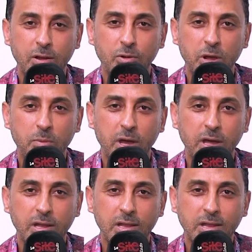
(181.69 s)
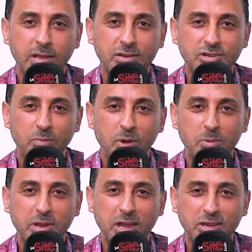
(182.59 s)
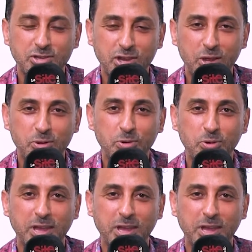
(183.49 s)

العظماء آه، الشباب اللي كيجتهدوا